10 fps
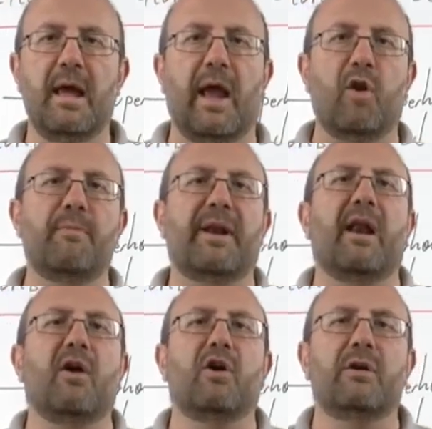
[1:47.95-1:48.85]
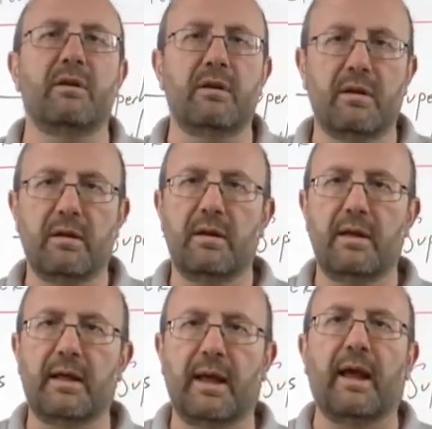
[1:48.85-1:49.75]
el hombre león,
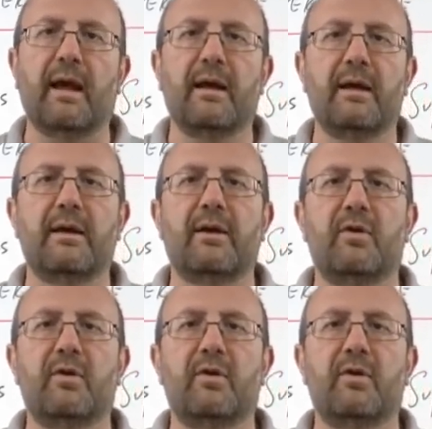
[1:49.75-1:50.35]
que